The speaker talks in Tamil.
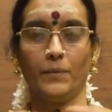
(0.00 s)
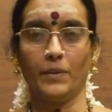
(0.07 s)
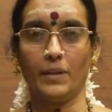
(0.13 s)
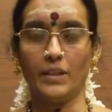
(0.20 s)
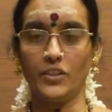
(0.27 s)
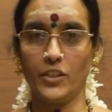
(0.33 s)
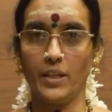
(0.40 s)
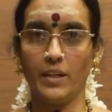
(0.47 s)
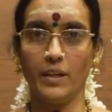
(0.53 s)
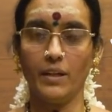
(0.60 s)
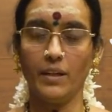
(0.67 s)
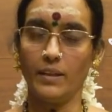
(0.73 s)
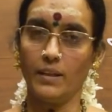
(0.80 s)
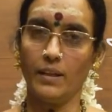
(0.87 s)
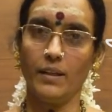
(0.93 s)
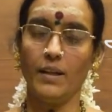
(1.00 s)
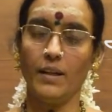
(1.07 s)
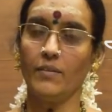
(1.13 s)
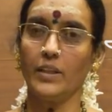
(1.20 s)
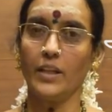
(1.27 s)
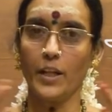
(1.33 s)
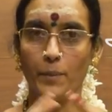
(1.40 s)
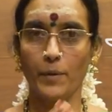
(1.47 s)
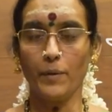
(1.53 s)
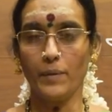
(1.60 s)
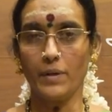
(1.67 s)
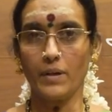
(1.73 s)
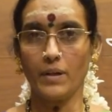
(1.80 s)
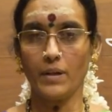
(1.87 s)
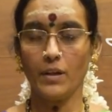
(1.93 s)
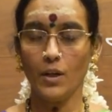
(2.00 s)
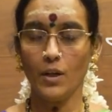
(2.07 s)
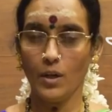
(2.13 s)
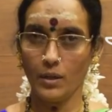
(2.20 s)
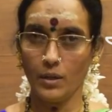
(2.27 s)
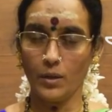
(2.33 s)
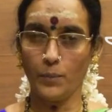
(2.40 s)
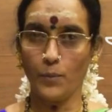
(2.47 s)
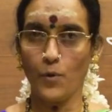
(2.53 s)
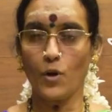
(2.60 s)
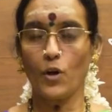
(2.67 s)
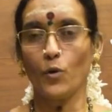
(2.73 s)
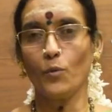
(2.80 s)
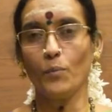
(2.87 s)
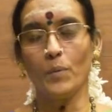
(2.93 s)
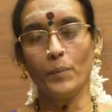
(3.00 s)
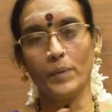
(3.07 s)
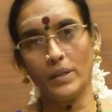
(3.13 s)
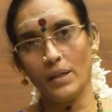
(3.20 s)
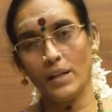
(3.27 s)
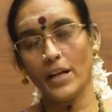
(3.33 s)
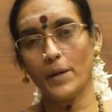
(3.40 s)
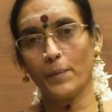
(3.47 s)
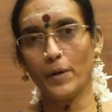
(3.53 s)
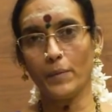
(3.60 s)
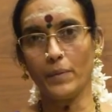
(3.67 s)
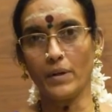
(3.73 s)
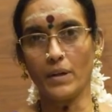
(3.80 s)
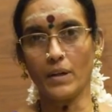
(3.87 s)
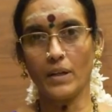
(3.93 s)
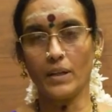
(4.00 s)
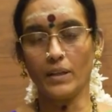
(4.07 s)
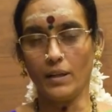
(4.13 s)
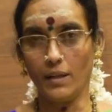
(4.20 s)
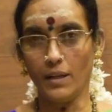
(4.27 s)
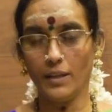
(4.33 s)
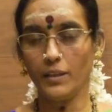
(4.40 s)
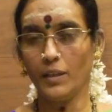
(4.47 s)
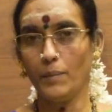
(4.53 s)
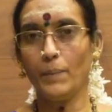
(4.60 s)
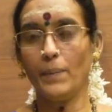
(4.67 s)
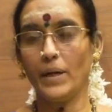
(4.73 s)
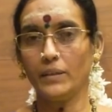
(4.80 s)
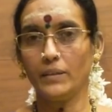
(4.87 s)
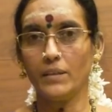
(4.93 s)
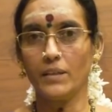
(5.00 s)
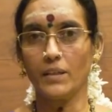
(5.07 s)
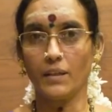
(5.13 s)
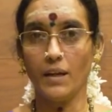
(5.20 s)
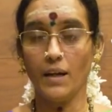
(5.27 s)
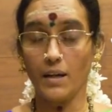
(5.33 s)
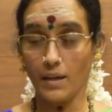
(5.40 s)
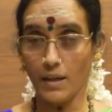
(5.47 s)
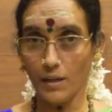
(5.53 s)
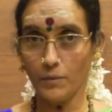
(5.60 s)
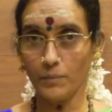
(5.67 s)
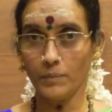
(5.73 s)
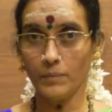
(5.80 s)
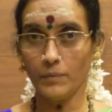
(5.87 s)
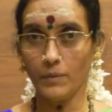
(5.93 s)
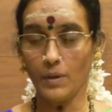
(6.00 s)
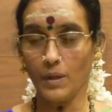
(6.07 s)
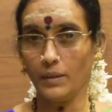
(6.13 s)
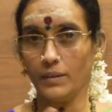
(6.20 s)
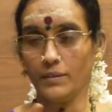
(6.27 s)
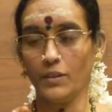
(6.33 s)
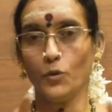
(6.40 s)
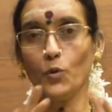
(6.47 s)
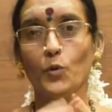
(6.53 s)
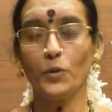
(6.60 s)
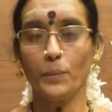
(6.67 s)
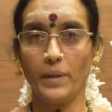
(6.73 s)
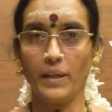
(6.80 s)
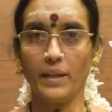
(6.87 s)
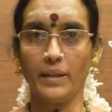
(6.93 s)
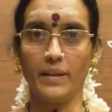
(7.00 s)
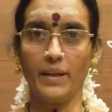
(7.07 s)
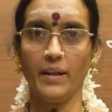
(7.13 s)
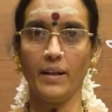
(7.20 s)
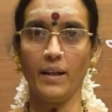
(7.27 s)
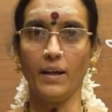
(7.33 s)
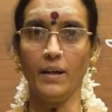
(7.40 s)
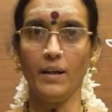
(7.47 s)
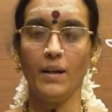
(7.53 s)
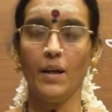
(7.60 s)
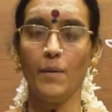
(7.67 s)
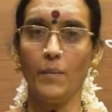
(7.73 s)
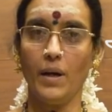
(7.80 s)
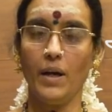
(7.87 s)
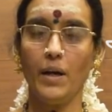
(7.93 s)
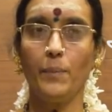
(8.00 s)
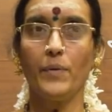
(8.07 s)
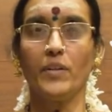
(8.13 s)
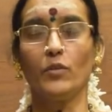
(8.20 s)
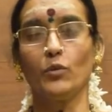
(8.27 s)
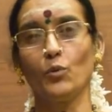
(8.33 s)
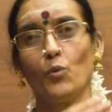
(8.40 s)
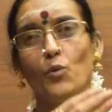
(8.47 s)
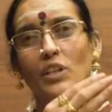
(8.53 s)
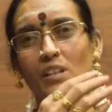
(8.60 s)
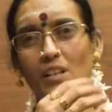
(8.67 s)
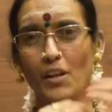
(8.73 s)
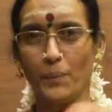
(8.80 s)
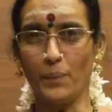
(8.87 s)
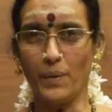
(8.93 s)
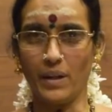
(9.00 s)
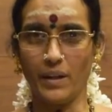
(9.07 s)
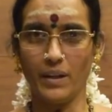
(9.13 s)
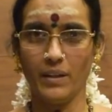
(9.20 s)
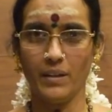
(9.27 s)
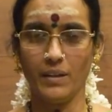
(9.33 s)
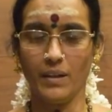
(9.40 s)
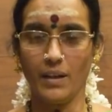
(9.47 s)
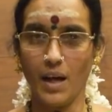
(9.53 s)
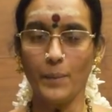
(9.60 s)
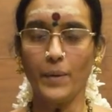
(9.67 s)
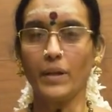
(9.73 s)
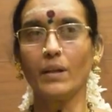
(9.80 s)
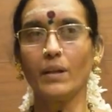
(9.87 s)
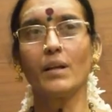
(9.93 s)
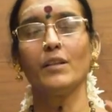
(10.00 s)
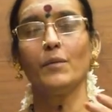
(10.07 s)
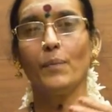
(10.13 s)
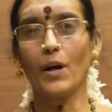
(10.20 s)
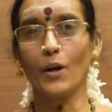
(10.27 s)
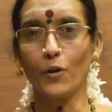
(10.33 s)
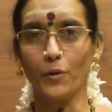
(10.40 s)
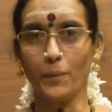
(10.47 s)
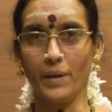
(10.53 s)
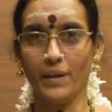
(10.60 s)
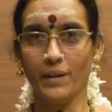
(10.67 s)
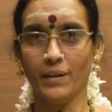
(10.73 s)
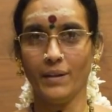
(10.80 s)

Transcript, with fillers: கச்சேரிகள் அதெல்லாம் வந்து ஏற்பாடு பண்ணுறா பூரண கும்பம் இதெல்லாம் ஏற்பாடு பண்ணுறா இதெல்லாம் அந்த அம்மா பார்த்துட்டு இருக்கா ஆனாலும் அந்த சந்தோஷம் இல்லை ஏன்னா மகாபெரிவர் தூரத்தில் இருப்பாரே நாம் எங்கேருந்து பார்க்கணுமே